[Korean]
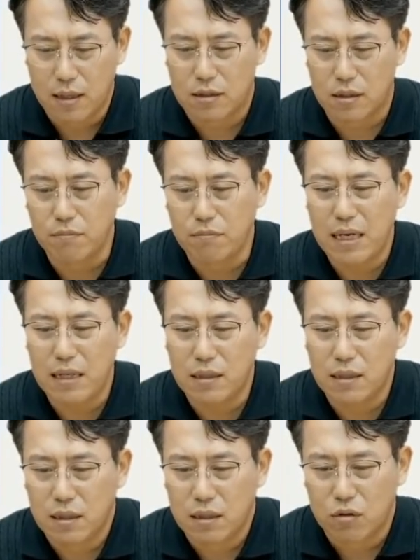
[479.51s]
정말
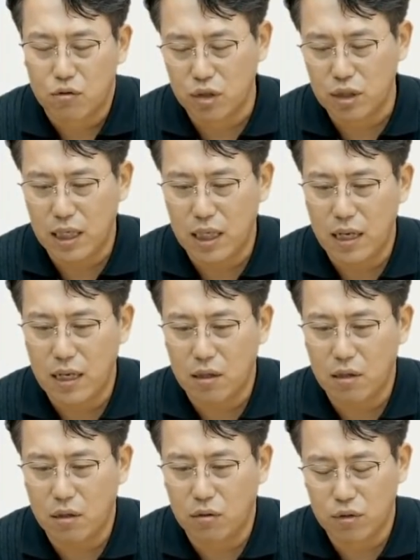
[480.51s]

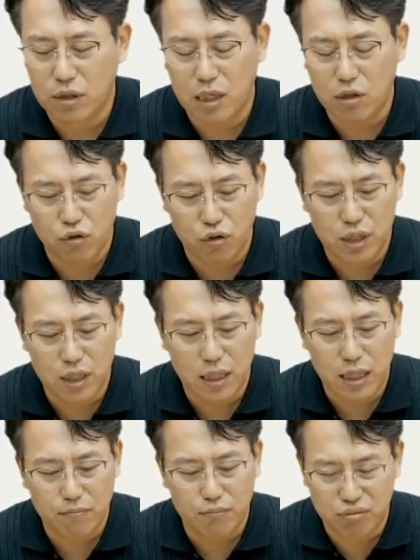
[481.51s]
우리나라에서 우리나라
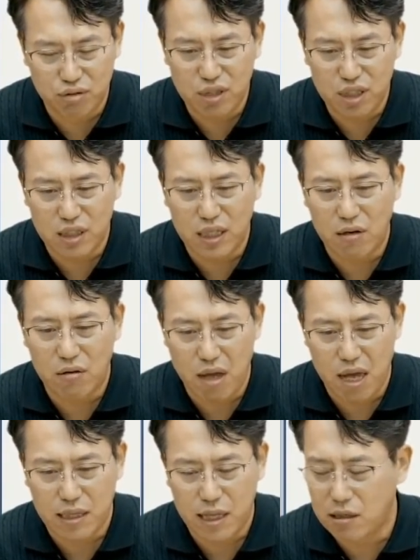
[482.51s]
주식시장에 무슨 짓을 한
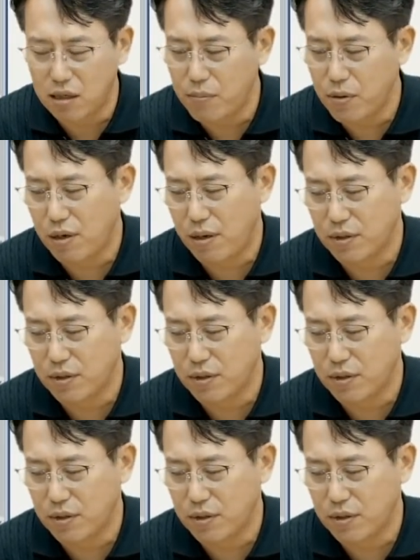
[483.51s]
거야? 제가 그런 표현을 한번